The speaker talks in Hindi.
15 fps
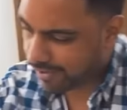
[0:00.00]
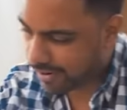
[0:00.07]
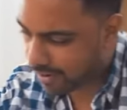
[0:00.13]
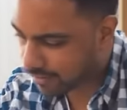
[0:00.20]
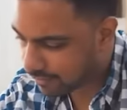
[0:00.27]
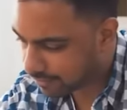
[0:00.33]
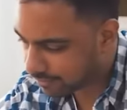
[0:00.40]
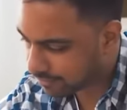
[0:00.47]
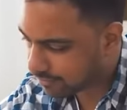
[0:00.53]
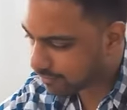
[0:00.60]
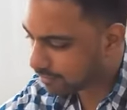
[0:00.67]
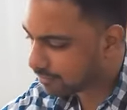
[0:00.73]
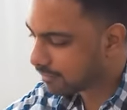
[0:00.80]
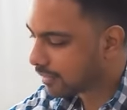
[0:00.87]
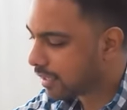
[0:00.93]
हमारा
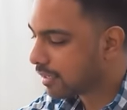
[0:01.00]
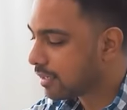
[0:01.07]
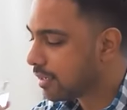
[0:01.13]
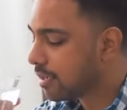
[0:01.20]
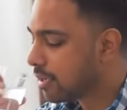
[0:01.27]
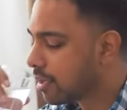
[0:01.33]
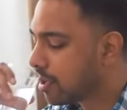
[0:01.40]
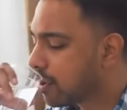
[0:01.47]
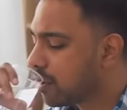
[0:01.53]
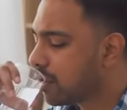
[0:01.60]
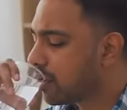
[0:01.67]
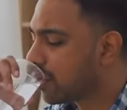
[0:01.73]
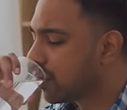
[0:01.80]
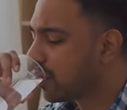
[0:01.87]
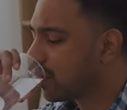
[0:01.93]
पहला सवाल है
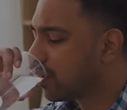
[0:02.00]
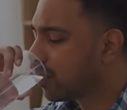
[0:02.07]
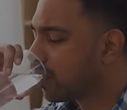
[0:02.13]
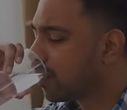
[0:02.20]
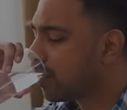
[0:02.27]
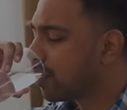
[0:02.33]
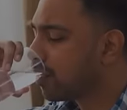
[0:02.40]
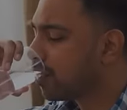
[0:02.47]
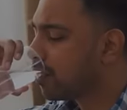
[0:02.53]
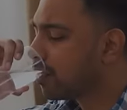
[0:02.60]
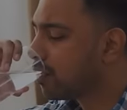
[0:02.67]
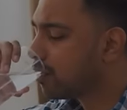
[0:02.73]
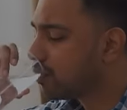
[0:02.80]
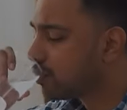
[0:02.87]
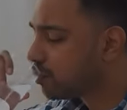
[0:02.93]
पानी
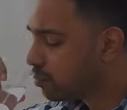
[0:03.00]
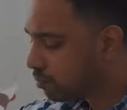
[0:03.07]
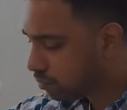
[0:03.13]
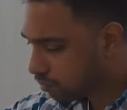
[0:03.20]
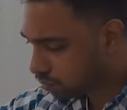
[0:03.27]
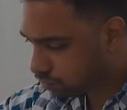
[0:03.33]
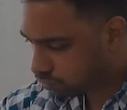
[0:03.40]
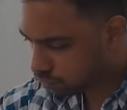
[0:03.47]
कैसे पिए